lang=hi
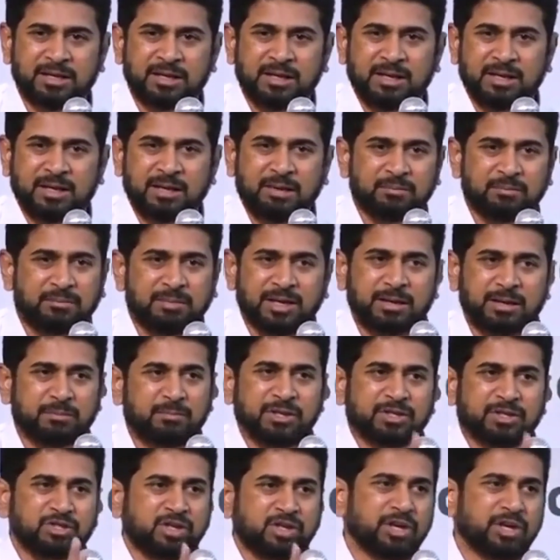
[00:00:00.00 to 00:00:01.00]
मेरे
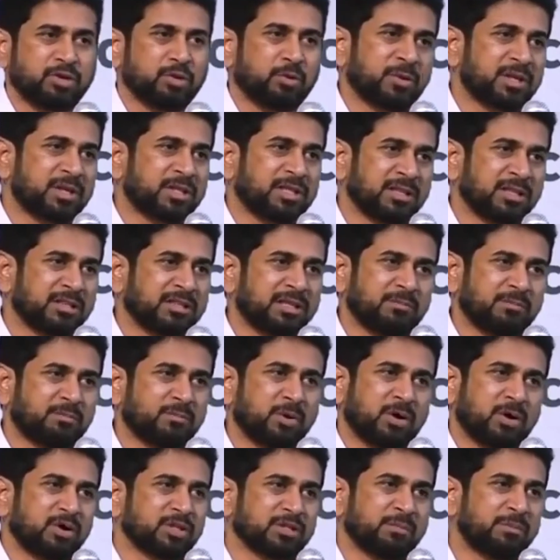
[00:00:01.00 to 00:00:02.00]
बच्चे को बदल दे
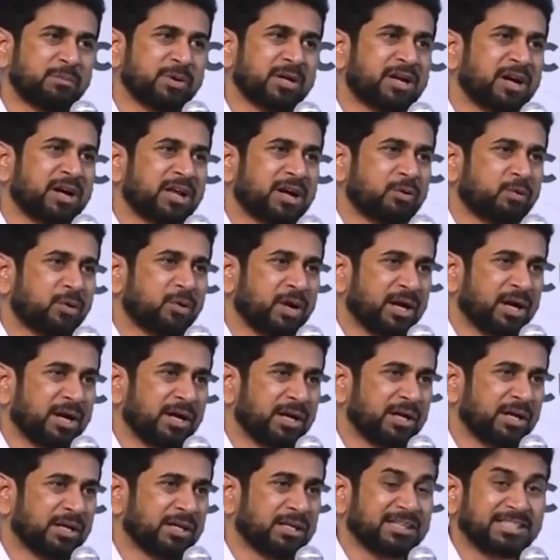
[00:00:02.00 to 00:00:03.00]
बहुत बिगड़ा हुआ है
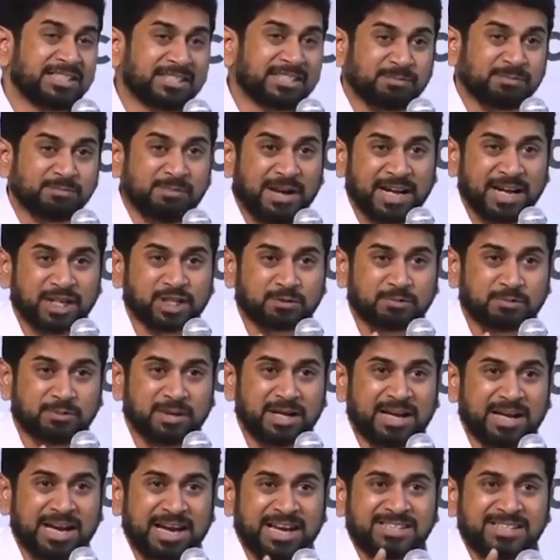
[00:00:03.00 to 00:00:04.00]
इस बैच में
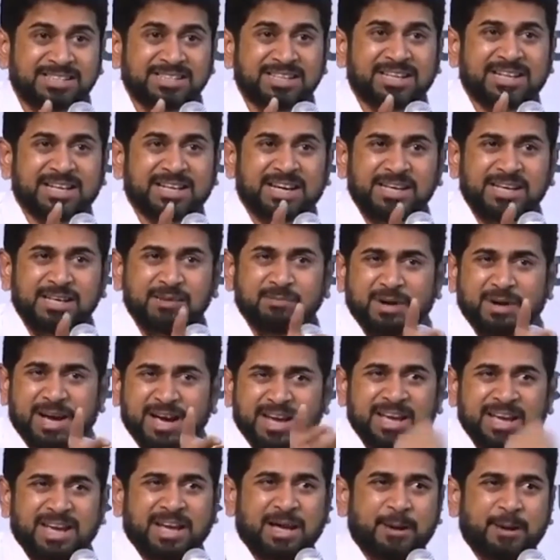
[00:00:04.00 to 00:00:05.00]
ऐसे कई माए
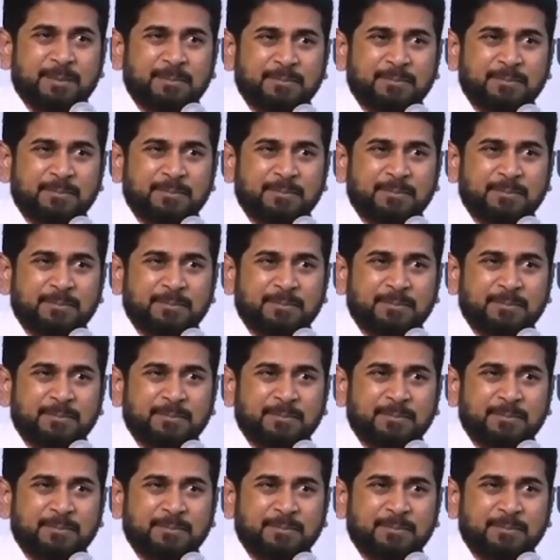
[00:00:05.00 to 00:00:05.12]
हैं